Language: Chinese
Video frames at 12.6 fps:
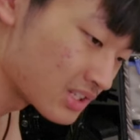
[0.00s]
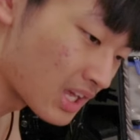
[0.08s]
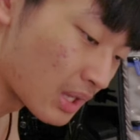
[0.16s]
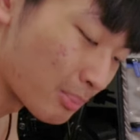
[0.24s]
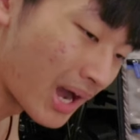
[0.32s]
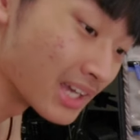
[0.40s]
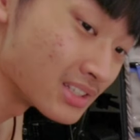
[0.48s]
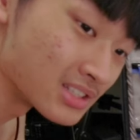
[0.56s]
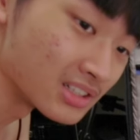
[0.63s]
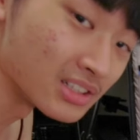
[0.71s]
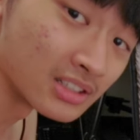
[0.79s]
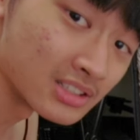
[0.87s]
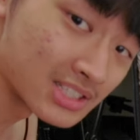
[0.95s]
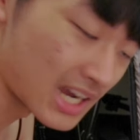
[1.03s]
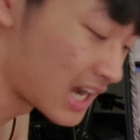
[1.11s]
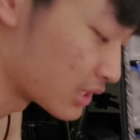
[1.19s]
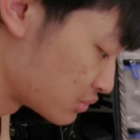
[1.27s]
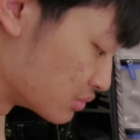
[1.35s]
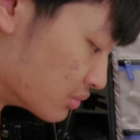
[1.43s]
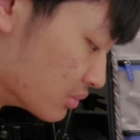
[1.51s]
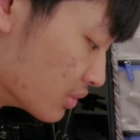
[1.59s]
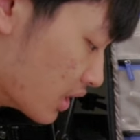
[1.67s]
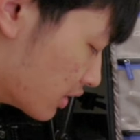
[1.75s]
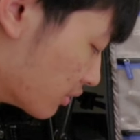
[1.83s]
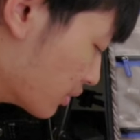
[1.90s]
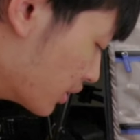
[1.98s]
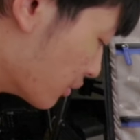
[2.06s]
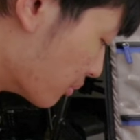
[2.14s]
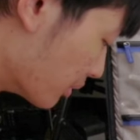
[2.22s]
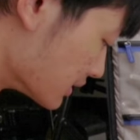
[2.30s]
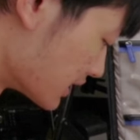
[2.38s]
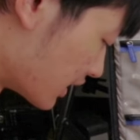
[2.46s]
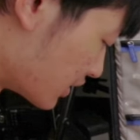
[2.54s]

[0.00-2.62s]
内拍摄的家具，因为我们在